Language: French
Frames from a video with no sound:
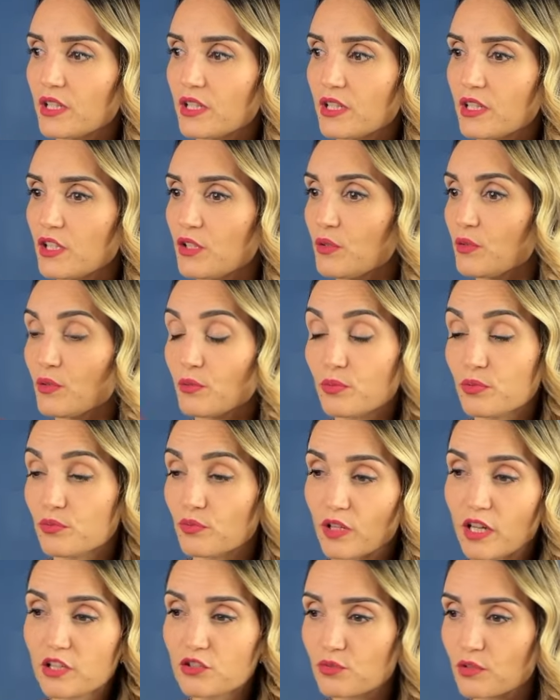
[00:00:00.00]
et, puis
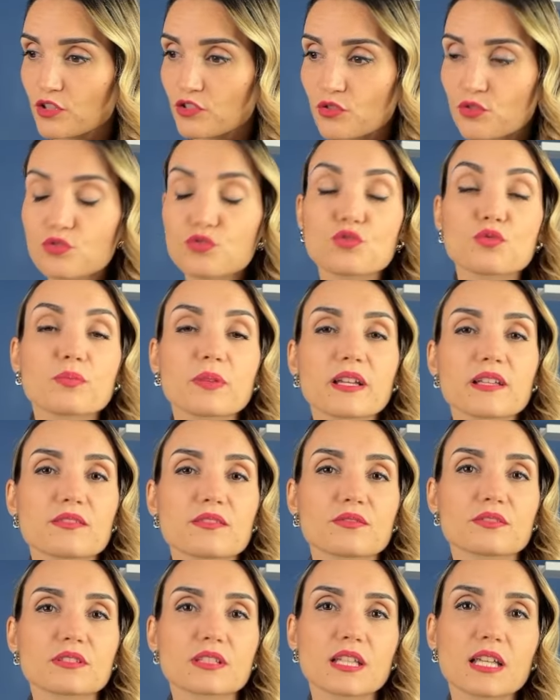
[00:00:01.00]
voilà, tu échanges, tu te
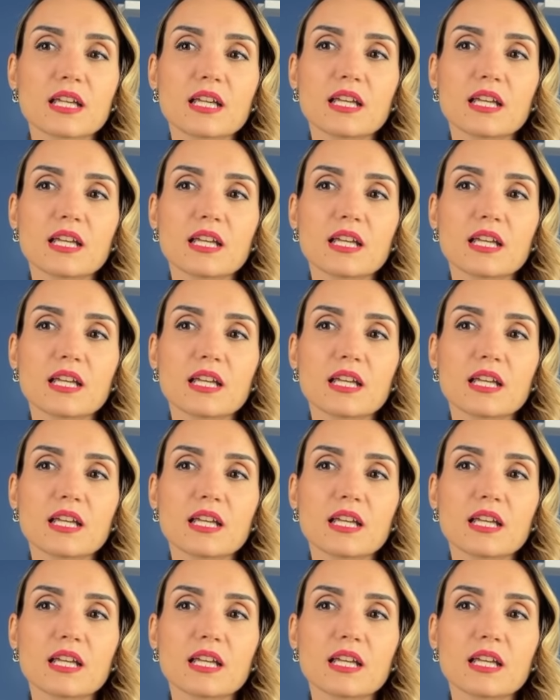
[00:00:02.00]
présentes.